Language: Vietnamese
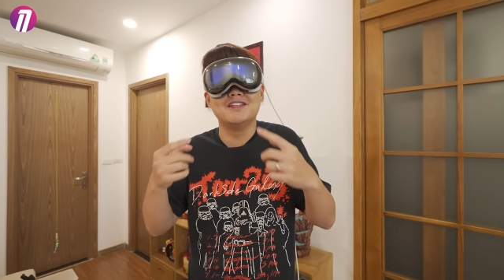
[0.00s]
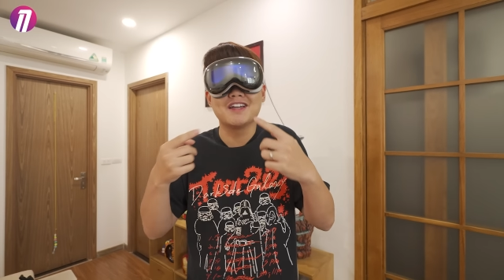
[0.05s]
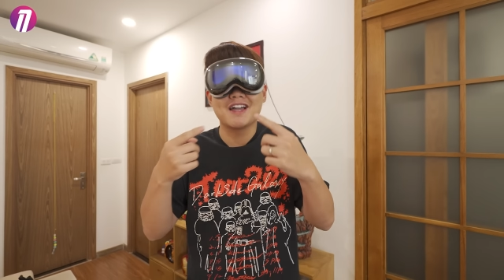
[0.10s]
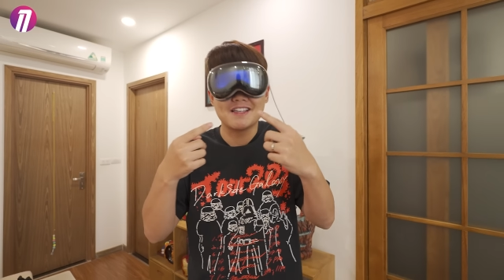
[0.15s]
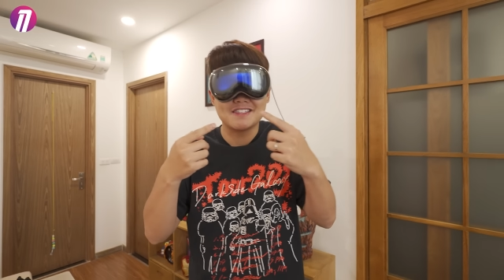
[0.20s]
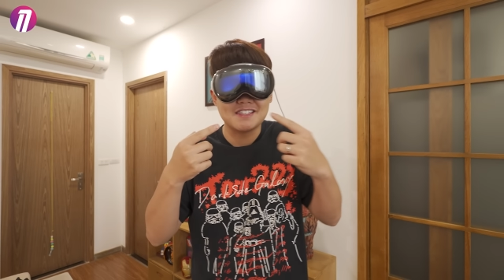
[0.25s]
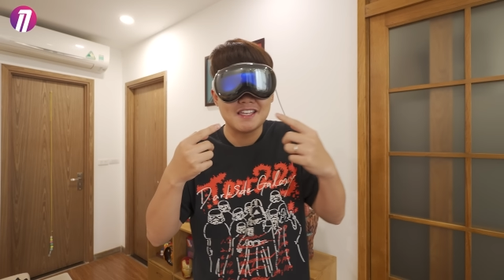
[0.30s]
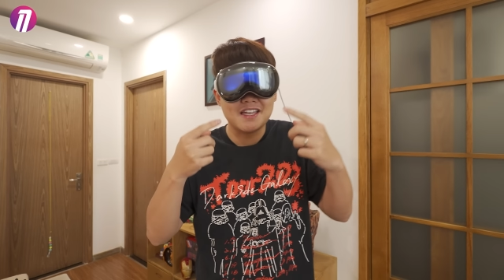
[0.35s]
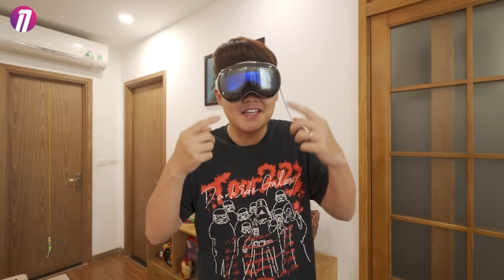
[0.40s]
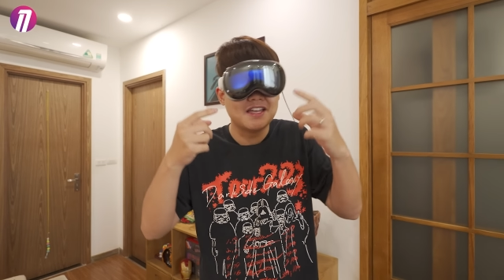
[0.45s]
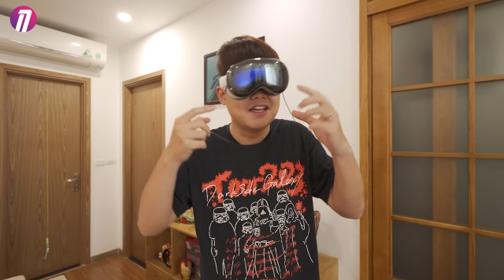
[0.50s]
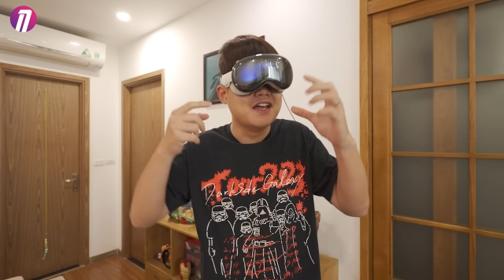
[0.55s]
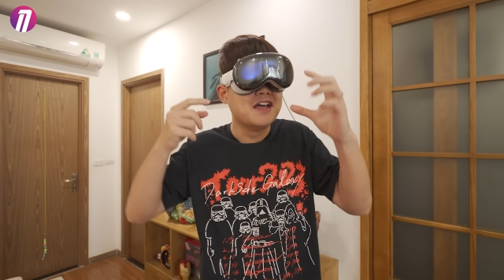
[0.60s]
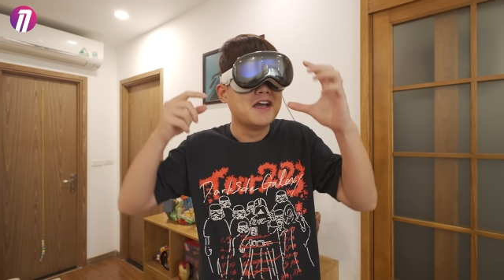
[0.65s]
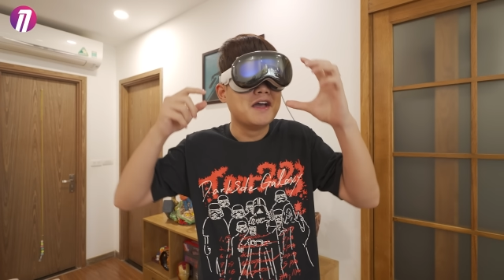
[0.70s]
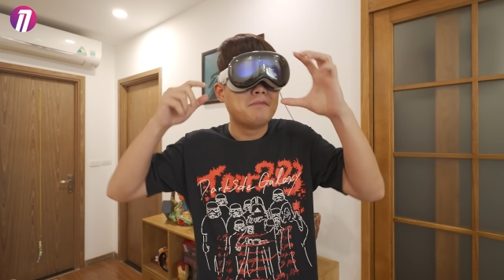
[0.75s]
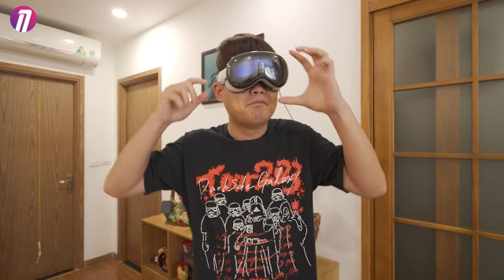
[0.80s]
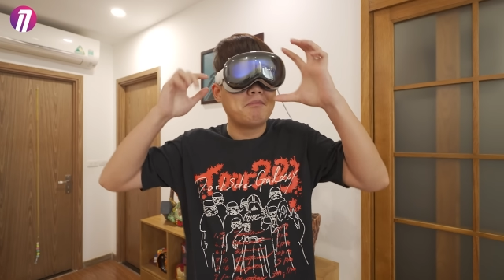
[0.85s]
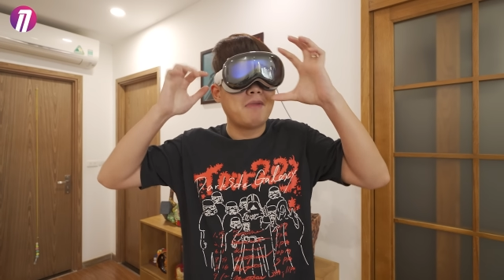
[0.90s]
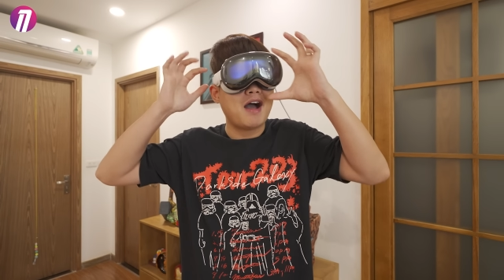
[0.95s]
những cái gì
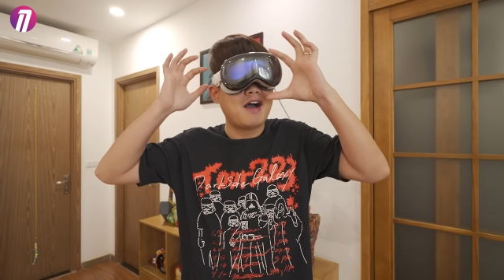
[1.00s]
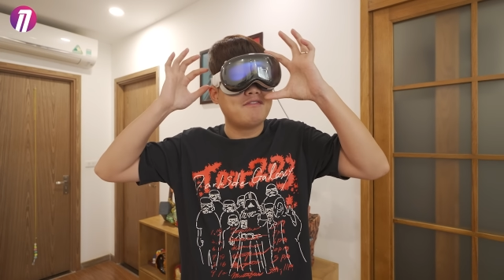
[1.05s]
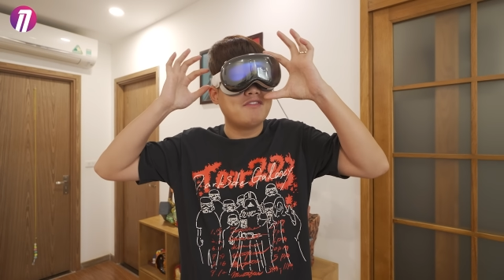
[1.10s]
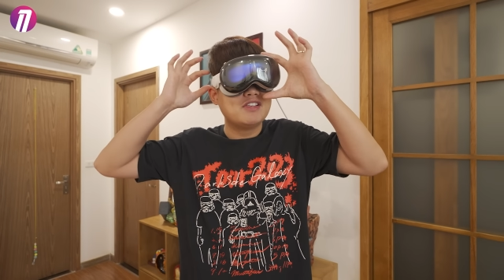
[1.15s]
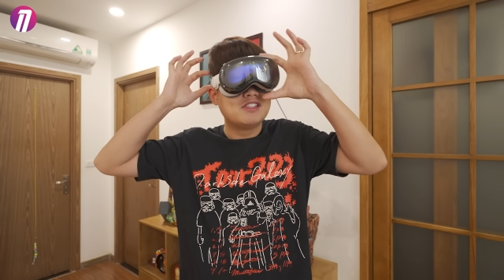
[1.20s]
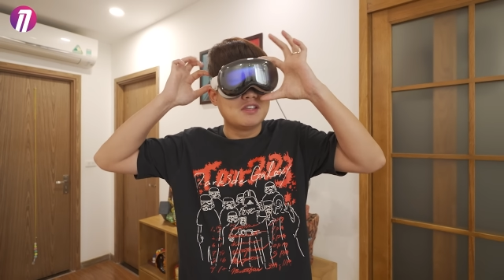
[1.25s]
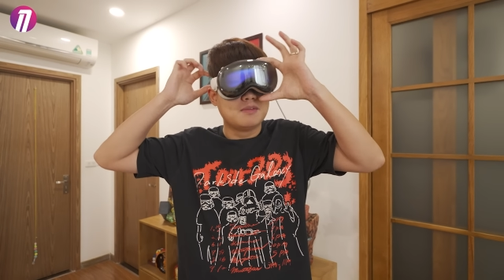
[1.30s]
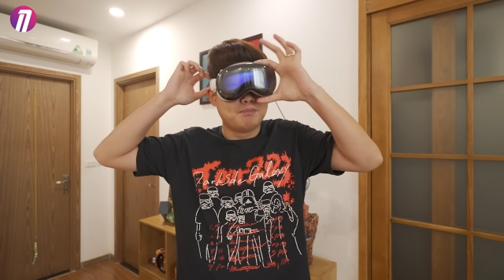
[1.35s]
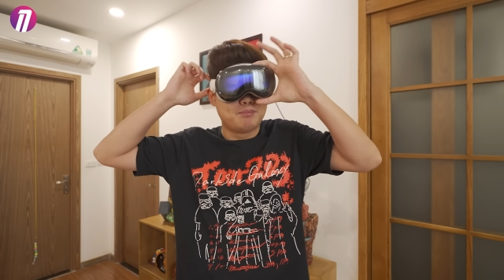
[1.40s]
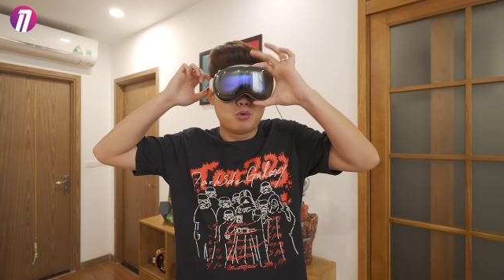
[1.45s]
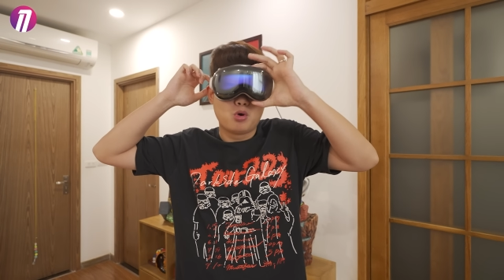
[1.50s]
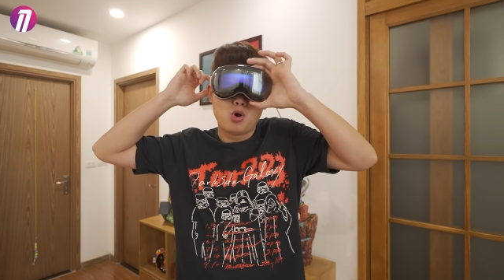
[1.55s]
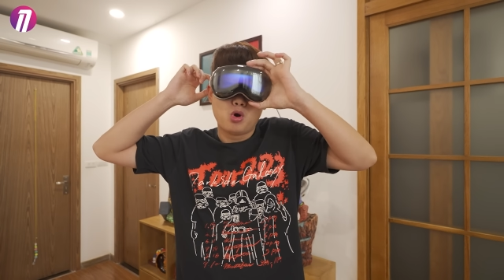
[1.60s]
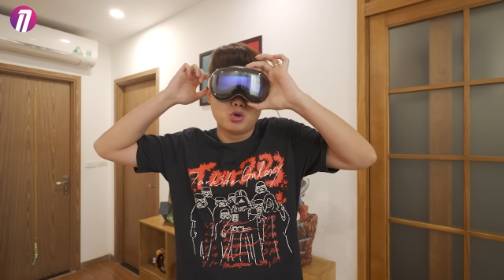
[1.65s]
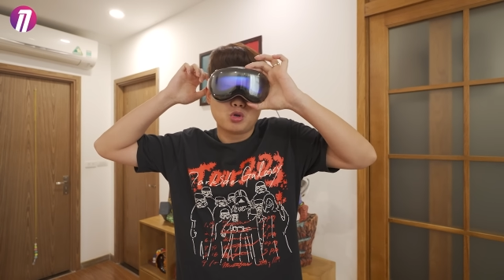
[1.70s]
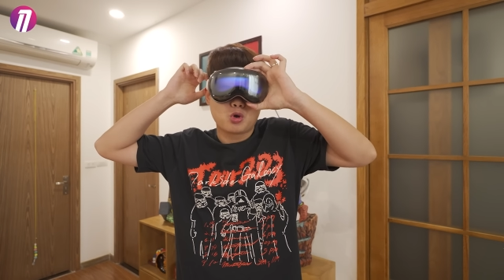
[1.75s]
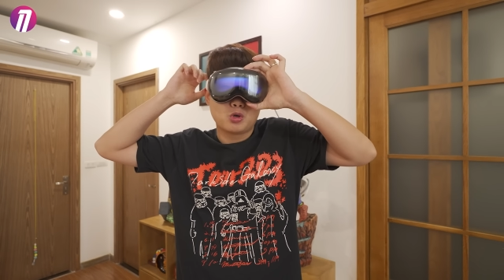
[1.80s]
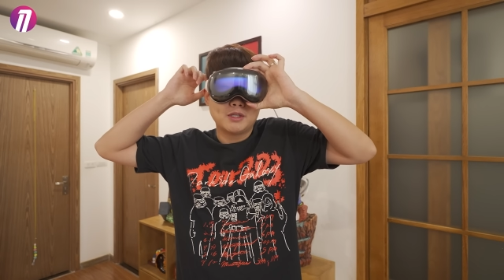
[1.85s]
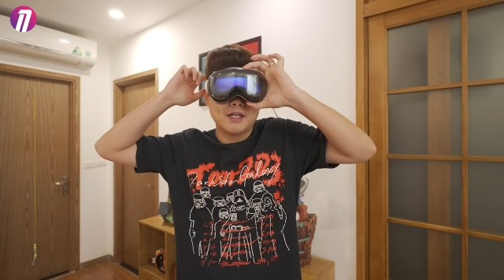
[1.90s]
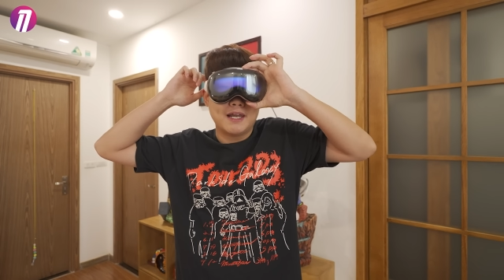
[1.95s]
mà Vision
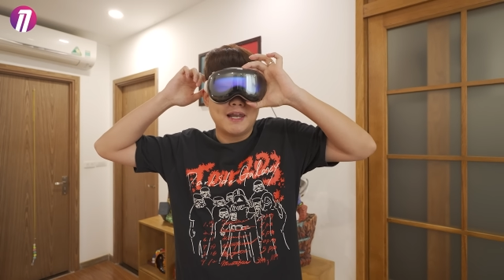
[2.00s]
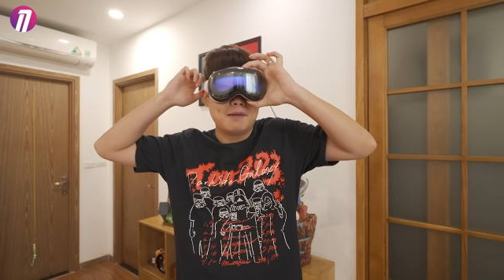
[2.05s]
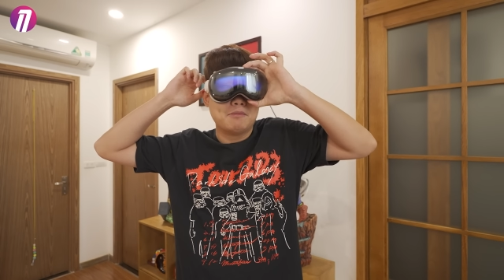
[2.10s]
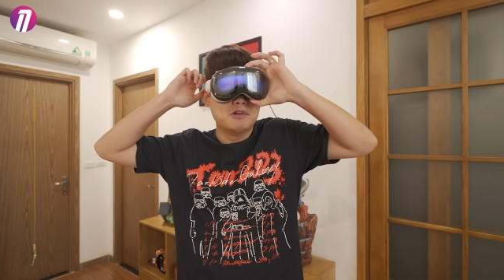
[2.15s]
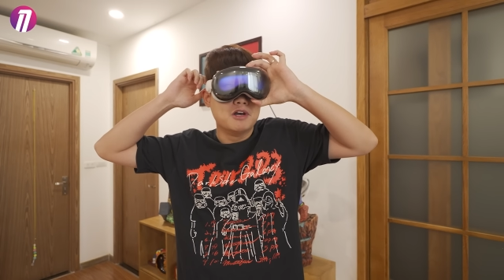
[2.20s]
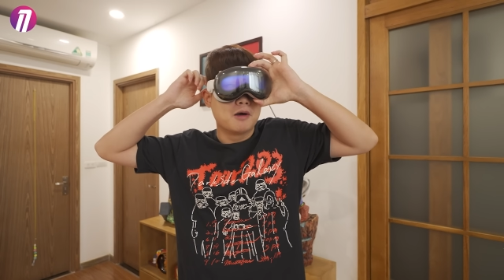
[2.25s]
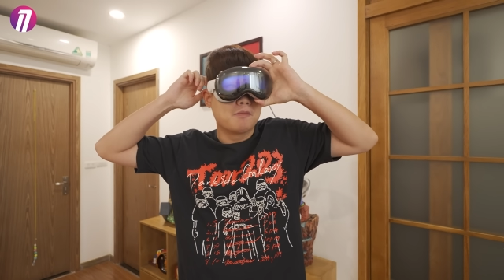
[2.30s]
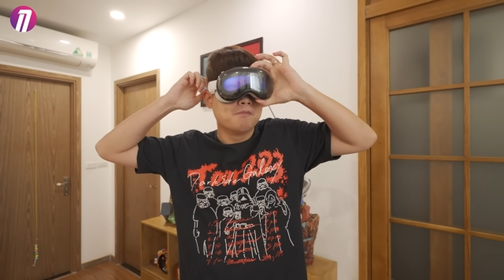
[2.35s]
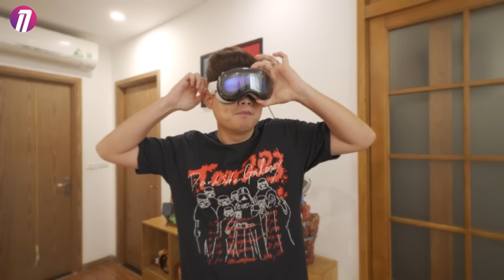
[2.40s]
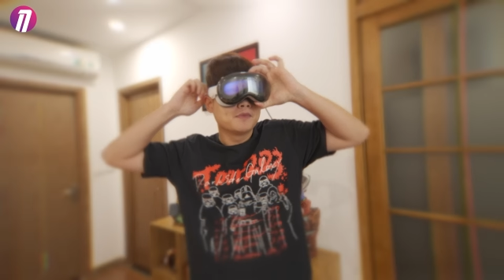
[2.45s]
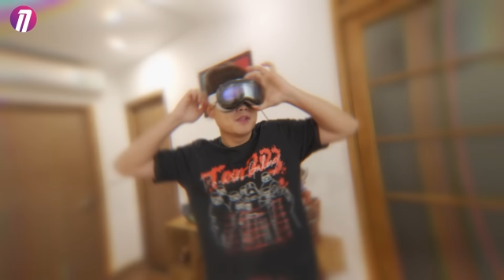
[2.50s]
Pro nó có thể làm được.